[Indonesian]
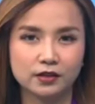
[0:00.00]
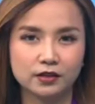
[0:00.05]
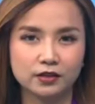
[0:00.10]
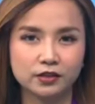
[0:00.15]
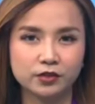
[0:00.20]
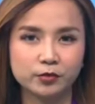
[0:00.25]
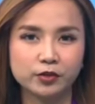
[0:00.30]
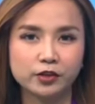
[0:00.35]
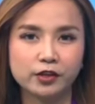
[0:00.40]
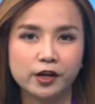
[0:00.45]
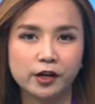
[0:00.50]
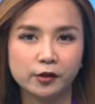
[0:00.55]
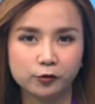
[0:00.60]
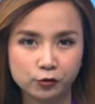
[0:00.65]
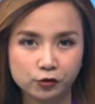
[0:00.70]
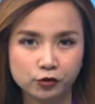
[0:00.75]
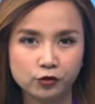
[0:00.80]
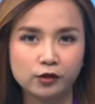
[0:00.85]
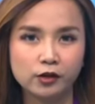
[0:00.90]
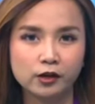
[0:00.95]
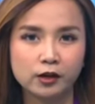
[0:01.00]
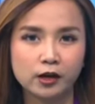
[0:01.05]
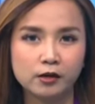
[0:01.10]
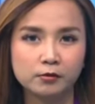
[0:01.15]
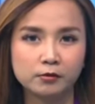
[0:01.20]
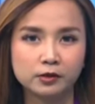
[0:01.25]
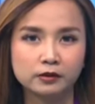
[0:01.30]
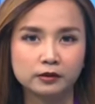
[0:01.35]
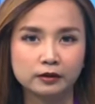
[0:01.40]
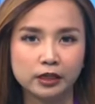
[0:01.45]
Sementara itu,
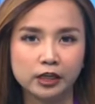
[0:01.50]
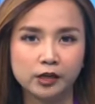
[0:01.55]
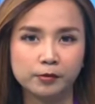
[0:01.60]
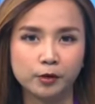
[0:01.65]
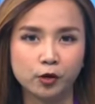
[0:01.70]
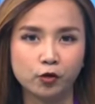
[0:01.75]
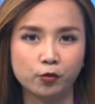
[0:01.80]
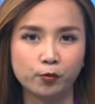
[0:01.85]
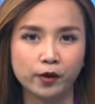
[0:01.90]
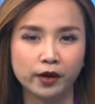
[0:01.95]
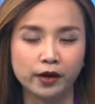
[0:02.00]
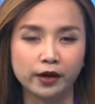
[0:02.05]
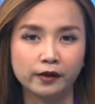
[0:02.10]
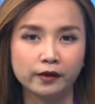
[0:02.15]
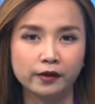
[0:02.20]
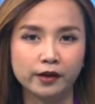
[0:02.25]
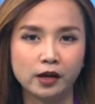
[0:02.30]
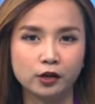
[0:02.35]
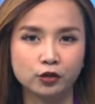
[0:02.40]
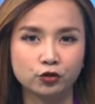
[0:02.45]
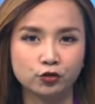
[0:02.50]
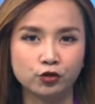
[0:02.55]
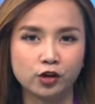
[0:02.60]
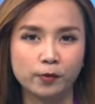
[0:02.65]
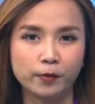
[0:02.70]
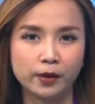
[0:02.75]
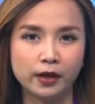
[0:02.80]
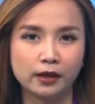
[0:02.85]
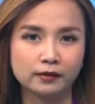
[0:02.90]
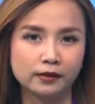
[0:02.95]
Saudara Menteri PUPR yang
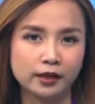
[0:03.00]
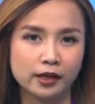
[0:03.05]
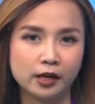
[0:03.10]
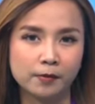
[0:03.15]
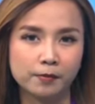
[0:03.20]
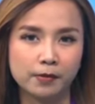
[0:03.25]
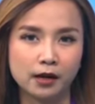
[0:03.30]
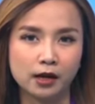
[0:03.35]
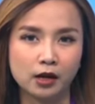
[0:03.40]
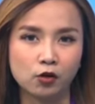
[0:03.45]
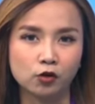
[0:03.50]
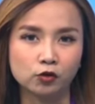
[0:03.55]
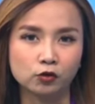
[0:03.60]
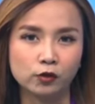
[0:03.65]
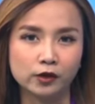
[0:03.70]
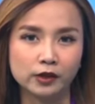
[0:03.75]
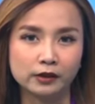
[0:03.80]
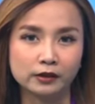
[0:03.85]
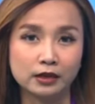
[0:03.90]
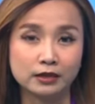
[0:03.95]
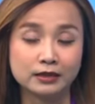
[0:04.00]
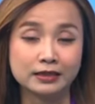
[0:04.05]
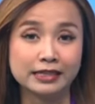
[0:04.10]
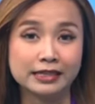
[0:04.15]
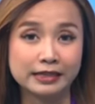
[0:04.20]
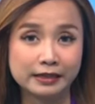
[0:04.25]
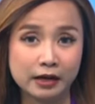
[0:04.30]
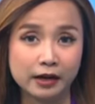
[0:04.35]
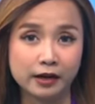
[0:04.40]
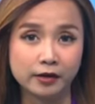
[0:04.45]
juga PLT Kepala Otoritas
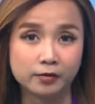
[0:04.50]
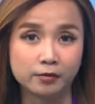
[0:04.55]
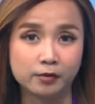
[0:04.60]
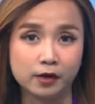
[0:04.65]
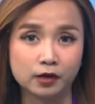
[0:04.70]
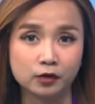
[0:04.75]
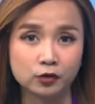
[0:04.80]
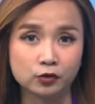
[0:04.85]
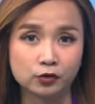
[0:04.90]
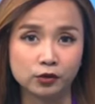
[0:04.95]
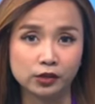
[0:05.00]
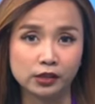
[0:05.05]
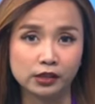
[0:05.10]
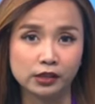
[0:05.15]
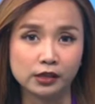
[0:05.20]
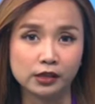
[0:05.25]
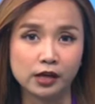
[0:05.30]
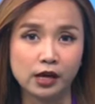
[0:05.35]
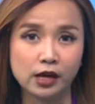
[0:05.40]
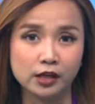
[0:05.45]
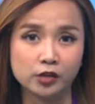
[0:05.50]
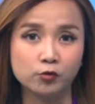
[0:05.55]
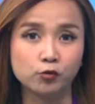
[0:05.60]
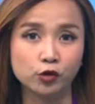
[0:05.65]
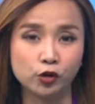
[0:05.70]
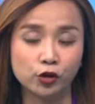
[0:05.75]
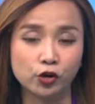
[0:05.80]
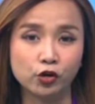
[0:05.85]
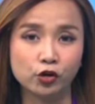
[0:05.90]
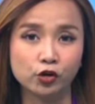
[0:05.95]
IKN Basuki Hadi
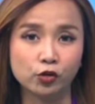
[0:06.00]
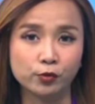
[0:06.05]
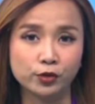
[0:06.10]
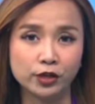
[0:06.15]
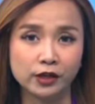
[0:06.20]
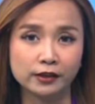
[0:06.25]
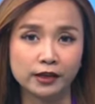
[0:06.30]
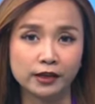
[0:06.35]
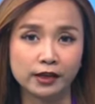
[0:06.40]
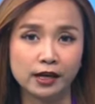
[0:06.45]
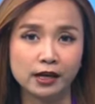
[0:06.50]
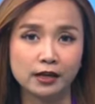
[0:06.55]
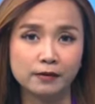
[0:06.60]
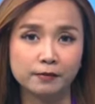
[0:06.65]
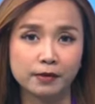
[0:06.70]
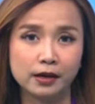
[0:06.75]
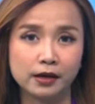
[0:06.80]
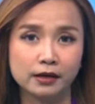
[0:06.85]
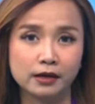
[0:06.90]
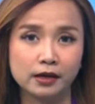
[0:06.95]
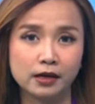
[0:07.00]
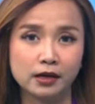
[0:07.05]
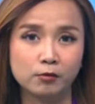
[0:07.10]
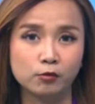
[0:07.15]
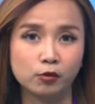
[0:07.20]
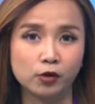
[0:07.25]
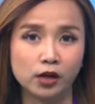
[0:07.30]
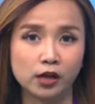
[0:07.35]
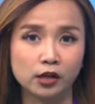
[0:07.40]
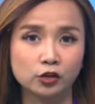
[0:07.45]
Mulyono menyatakan pada
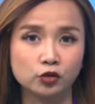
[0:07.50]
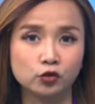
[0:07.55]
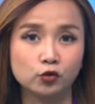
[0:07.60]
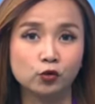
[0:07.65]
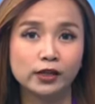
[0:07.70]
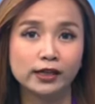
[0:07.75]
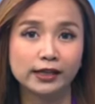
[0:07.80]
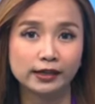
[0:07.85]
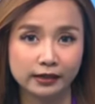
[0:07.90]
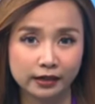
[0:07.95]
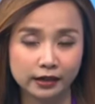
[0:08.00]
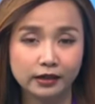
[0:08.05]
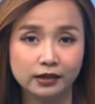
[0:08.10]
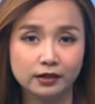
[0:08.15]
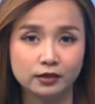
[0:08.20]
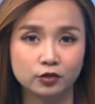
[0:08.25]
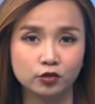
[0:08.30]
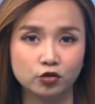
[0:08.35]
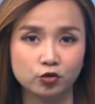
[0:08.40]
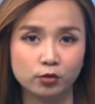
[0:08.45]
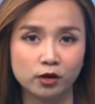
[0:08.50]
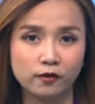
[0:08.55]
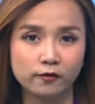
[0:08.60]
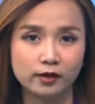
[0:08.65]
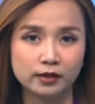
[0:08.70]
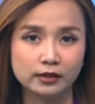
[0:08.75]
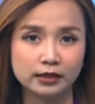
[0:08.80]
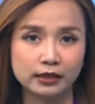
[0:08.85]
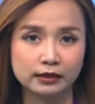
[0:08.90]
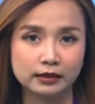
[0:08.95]
bulan Juli ini sejumlah
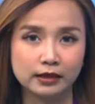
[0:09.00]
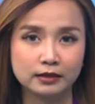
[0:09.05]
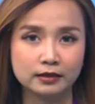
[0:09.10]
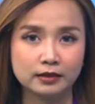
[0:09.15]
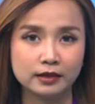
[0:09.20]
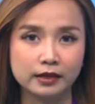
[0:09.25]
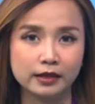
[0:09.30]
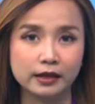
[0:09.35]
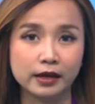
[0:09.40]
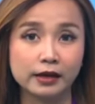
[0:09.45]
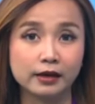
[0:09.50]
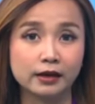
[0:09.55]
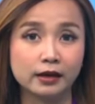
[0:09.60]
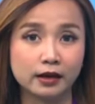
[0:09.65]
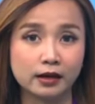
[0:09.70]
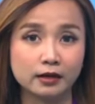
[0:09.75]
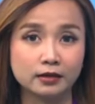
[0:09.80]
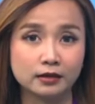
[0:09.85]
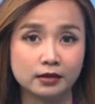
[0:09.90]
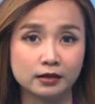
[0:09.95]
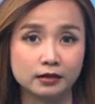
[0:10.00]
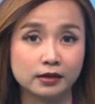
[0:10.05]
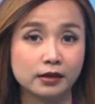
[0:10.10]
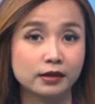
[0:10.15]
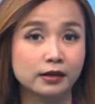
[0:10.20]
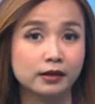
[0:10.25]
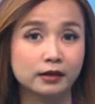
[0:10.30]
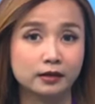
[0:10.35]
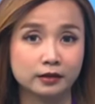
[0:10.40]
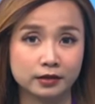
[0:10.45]
fasilitas di IKN akan
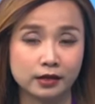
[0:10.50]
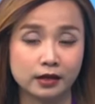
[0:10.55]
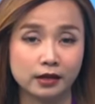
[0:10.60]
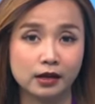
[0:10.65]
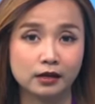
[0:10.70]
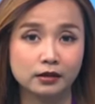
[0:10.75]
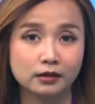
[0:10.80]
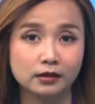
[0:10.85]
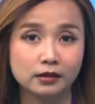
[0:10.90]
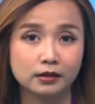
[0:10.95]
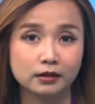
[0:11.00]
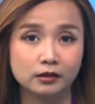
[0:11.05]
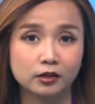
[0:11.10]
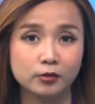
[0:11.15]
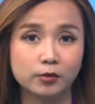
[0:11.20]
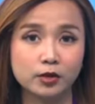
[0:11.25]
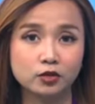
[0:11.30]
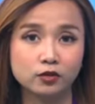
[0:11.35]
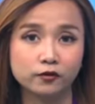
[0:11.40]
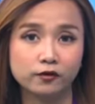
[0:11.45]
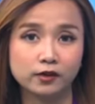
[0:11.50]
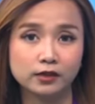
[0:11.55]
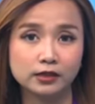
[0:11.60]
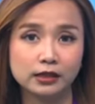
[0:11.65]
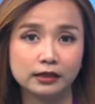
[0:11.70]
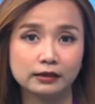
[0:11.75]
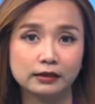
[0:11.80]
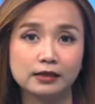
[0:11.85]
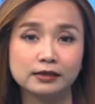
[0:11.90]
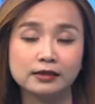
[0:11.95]
selesai dikerjakan termasuk
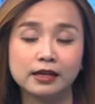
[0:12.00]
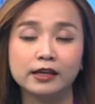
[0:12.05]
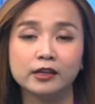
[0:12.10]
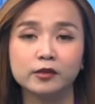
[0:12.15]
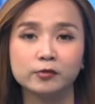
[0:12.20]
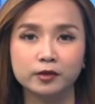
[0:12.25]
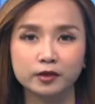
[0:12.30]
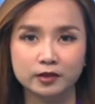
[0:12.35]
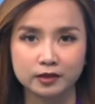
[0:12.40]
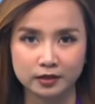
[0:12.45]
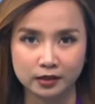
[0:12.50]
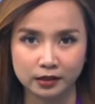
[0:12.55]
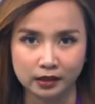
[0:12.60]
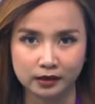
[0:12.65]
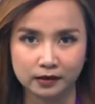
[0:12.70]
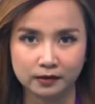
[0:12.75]
fasilitas air bersih.